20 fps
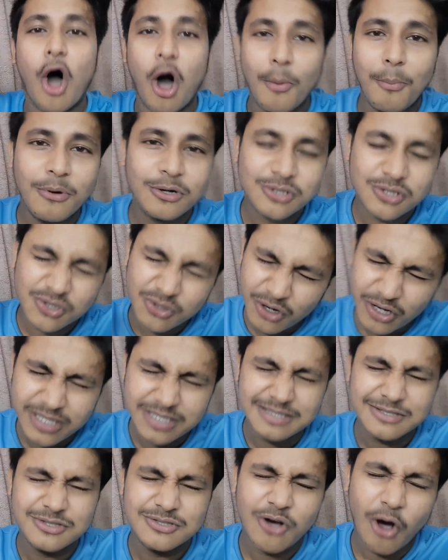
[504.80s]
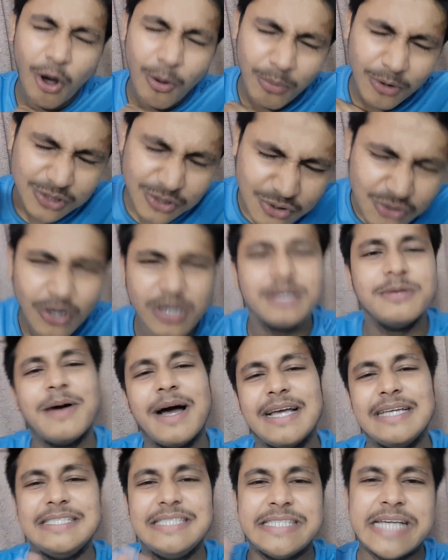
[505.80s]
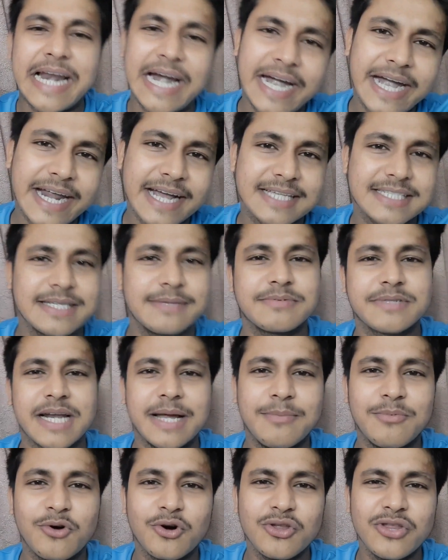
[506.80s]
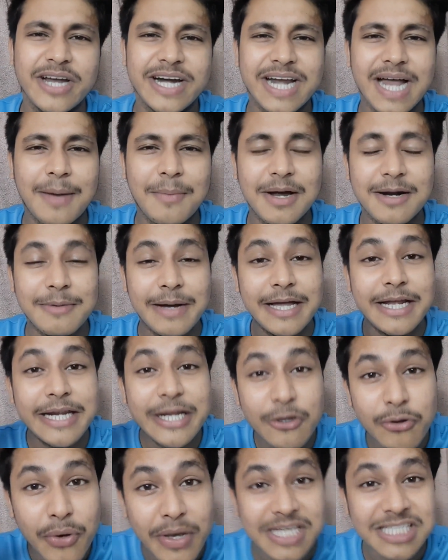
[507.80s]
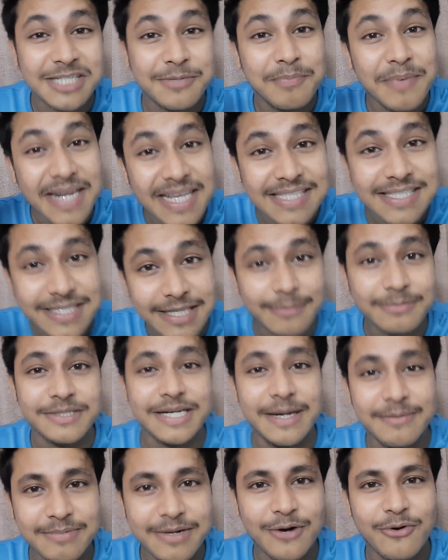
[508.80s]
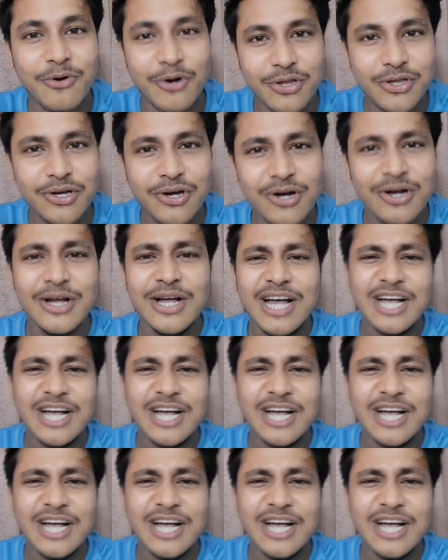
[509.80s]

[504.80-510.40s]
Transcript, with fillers: অবশ্যই অবশ্যই ভাই চ্যানেলটাকে সাবস্ক্রাইব করে দিও এটা আমার ভাই রিকোয়েস্ট প্লিজ সাবস্ক্রাইবটা করে দিও